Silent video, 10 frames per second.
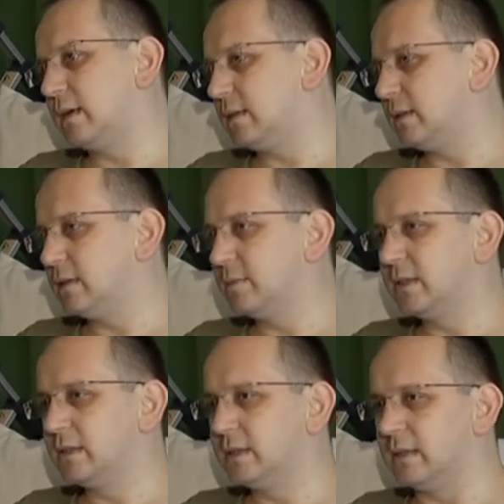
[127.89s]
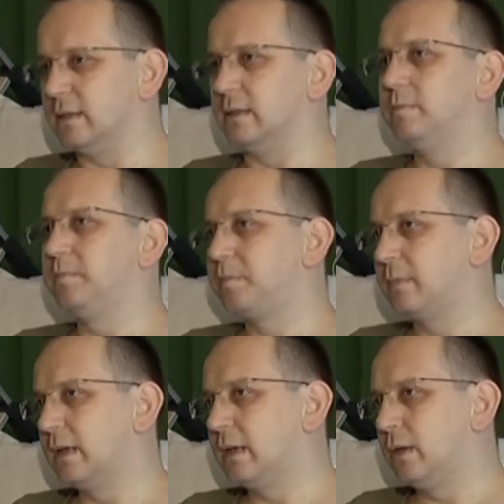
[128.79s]
لا يمكنكم أن تنفذوا
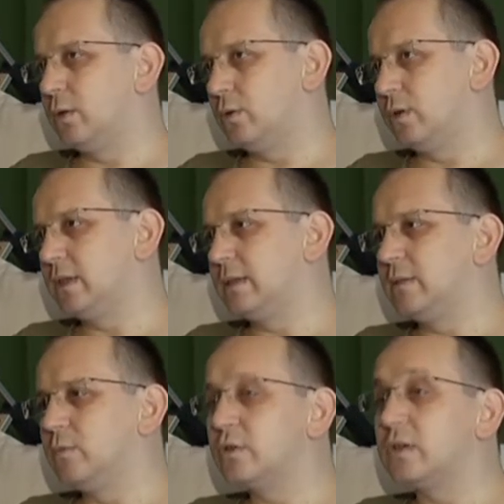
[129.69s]
انقلابا في بلادي